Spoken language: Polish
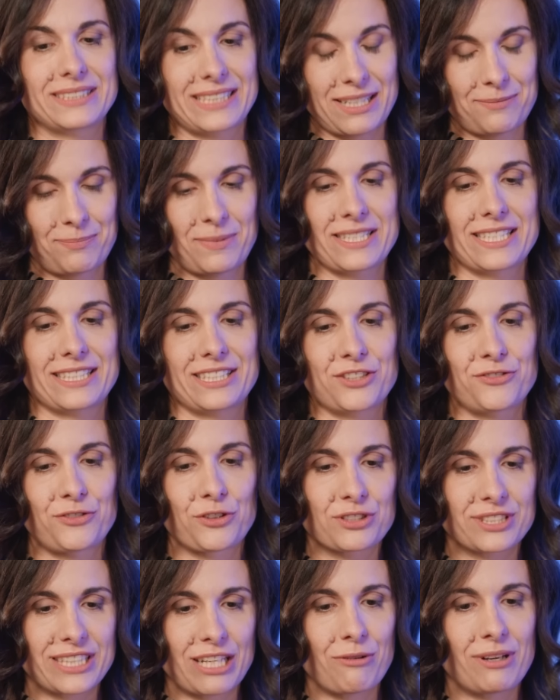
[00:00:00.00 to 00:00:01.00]
Ta praca też
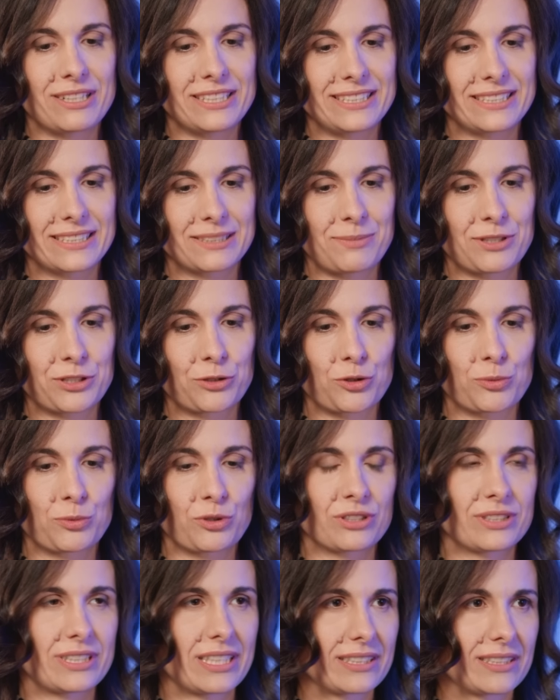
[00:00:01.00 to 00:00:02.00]
wiązała się z bardzo dużym
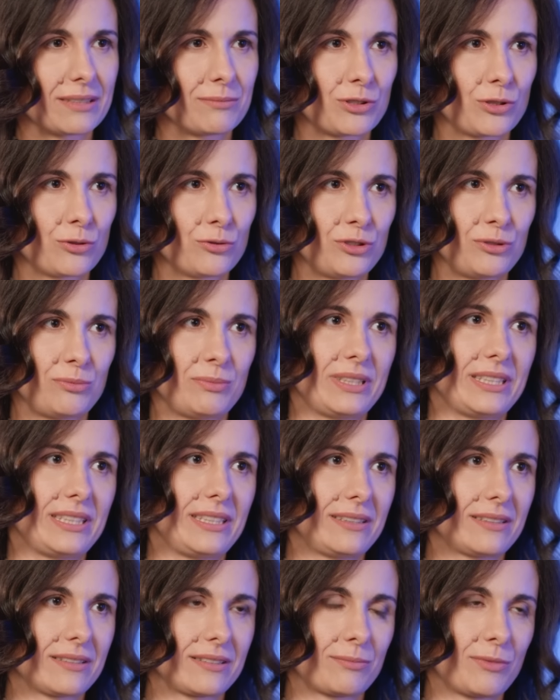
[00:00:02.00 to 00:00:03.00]
kontaktem z
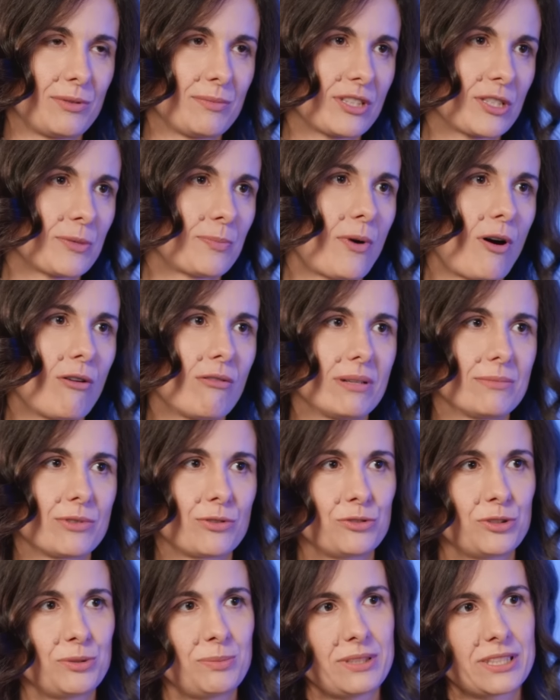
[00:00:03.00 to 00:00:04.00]
ludźmi i to z moim zespołem, z
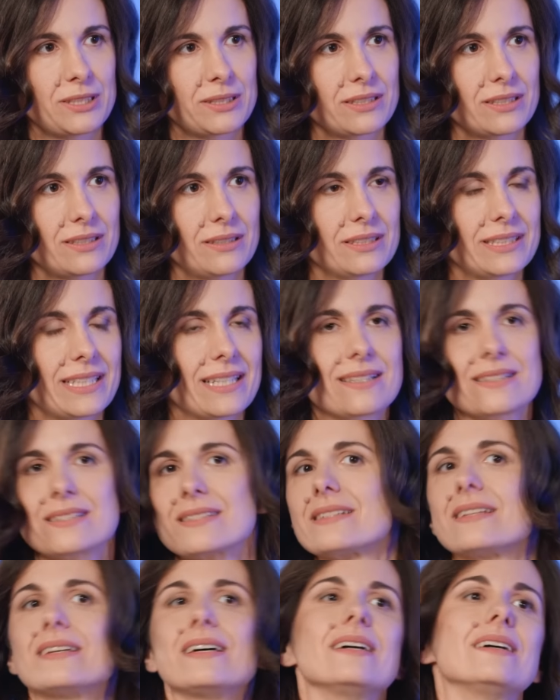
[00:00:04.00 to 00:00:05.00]
ludźmi z, tak
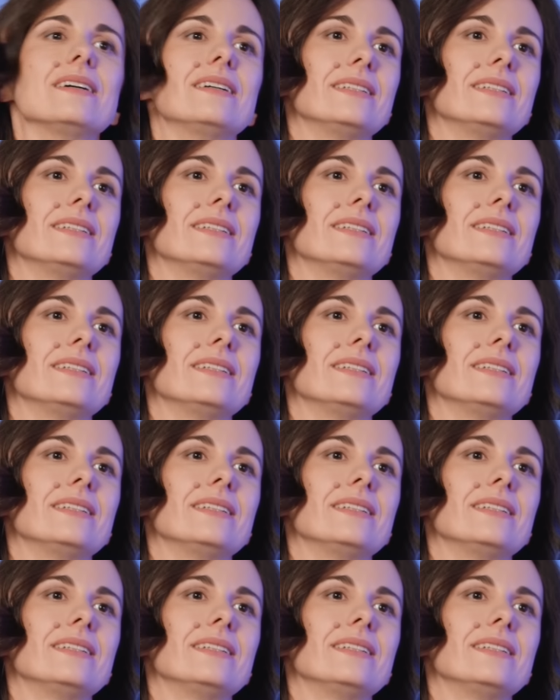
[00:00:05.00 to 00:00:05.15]
z,